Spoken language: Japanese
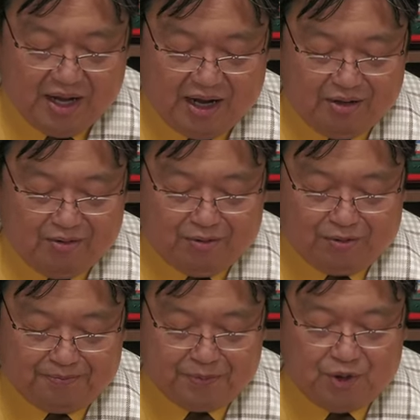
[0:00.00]
あ
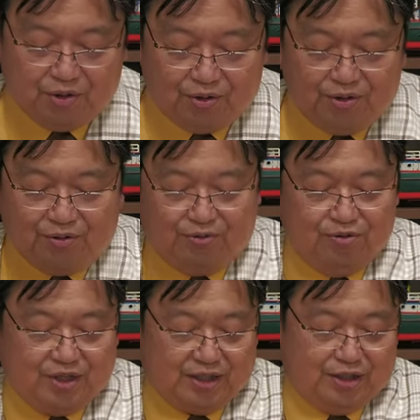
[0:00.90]
の驚異の
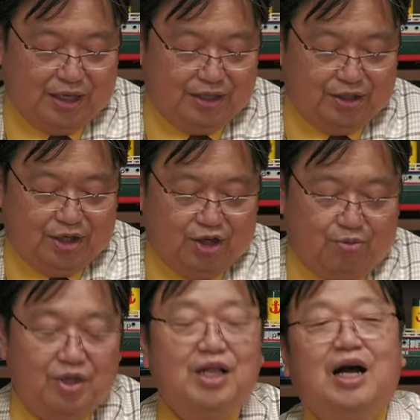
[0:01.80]
空撮なんですけど
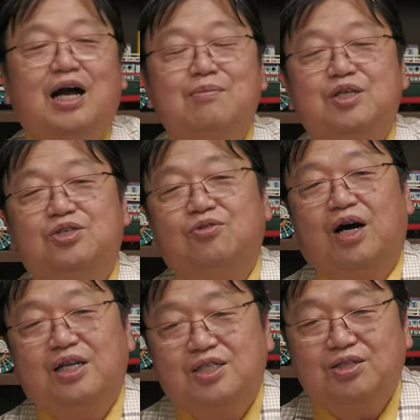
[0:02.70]
も、田舎道を
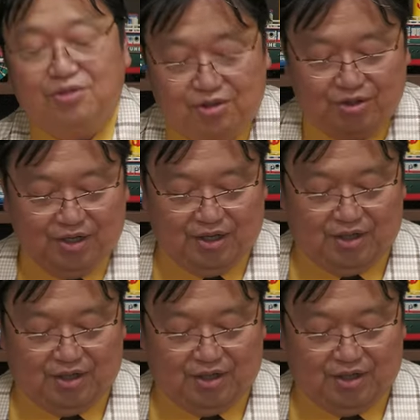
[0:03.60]
走る